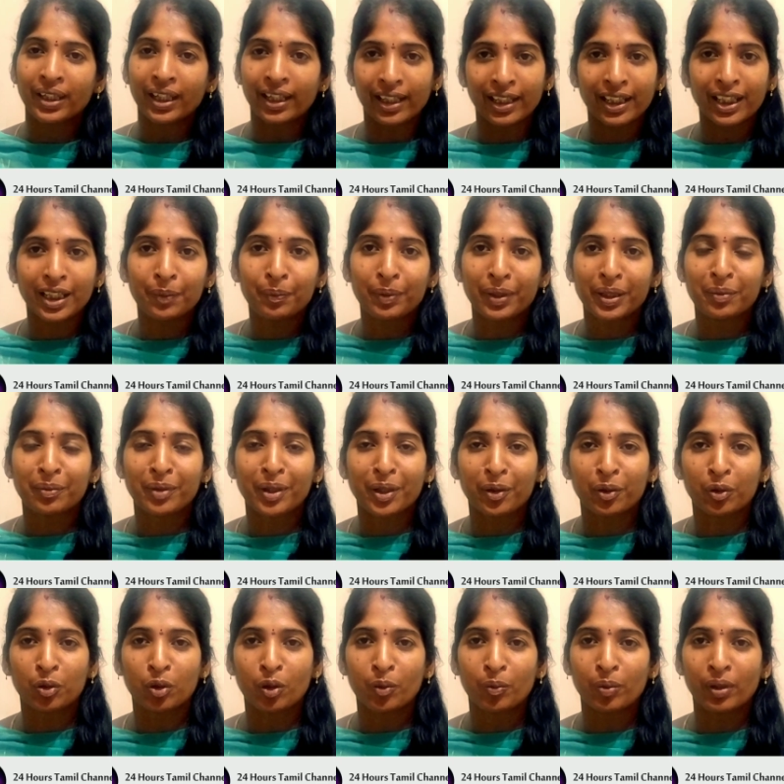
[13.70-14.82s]
இலையில
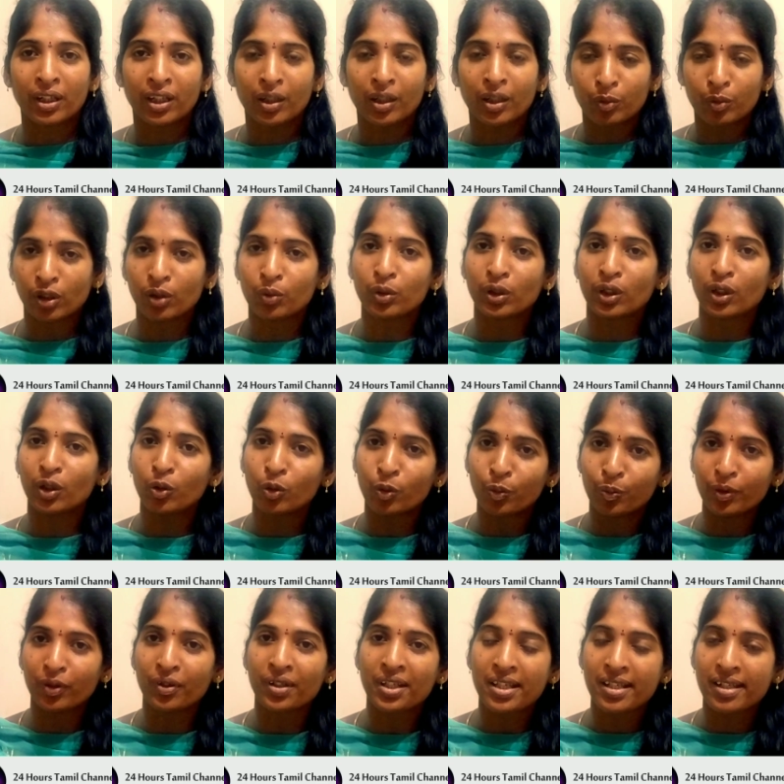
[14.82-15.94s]
பரிமாறணும் அப்படின்னா முத முதல்ல
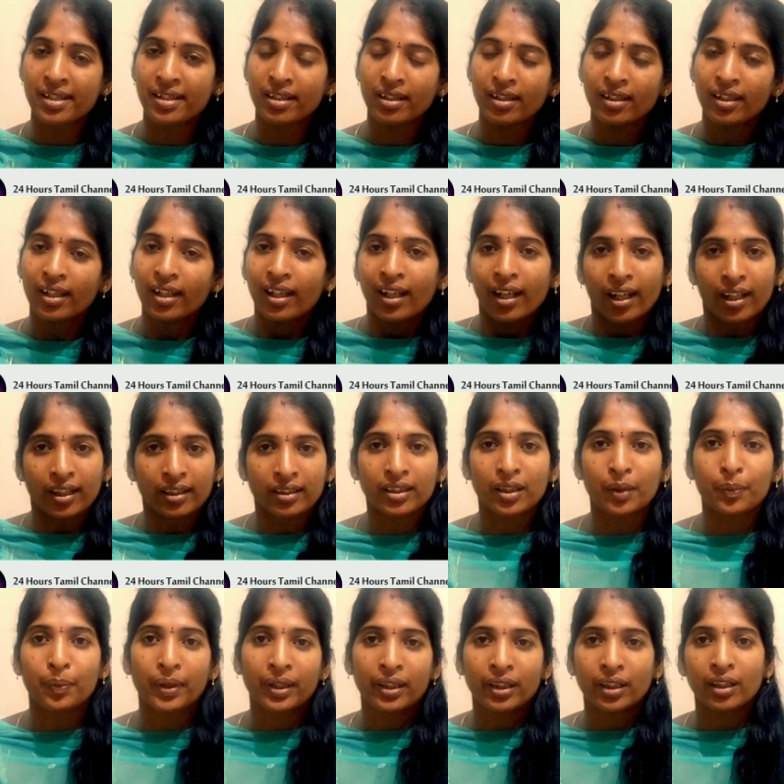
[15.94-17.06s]
உப்பு வச்சுட்டு
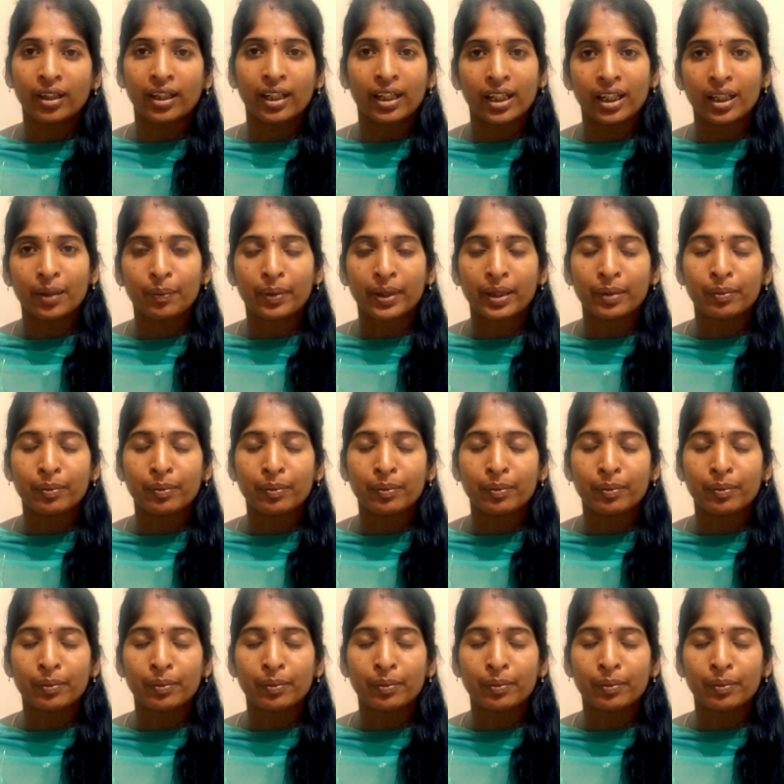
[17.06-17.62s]
அதுக்கப்புறம் தான் இலையில